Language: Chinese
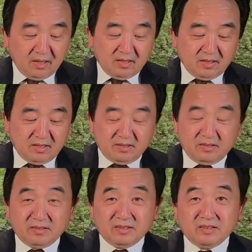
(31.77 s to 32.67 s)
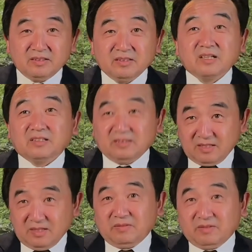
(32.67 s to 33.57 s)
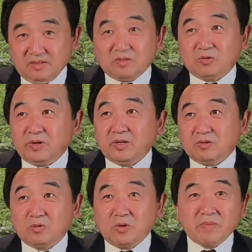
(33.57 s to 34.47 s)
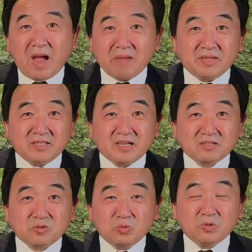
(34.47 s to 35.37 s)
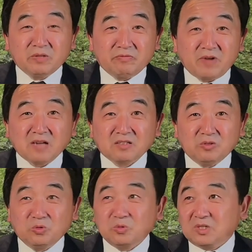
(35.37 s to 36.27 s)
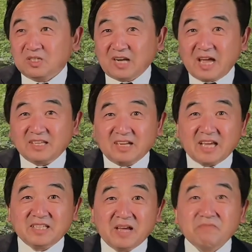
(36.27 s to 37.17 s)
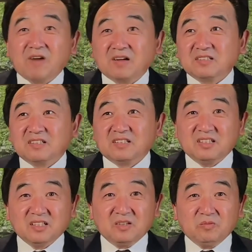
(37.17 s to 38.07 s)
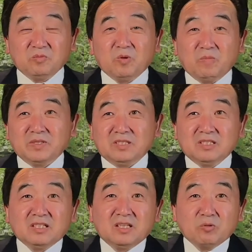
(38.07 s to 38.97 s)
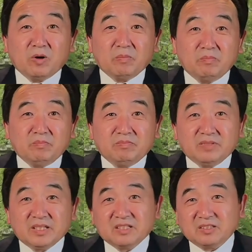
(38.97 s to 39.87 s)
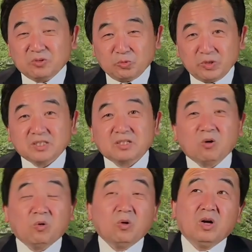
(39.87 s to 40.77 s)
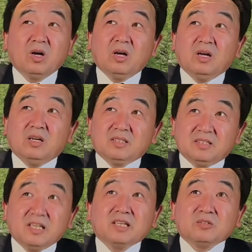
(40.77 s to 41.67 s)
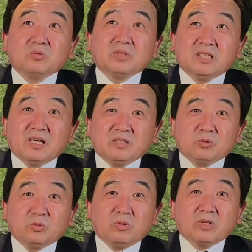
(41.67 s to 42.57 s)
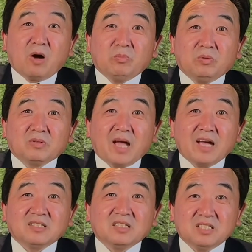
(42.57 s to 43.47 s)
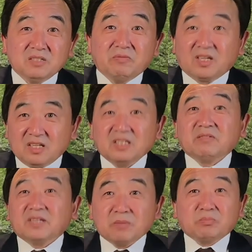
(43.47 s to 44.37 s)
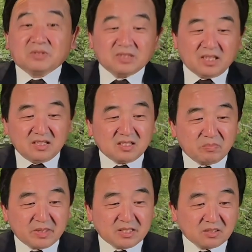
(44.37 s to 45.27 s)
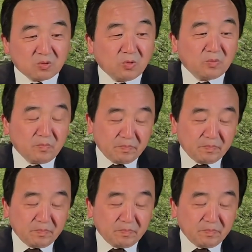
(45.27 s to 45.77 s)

呃，那那那作为作为迈阿密将如何防，如何来来严防？这是一个我们经历过这个纽约之后，其实那个东西呢，就多少不太是新闻了，因为他不是第一次被指控。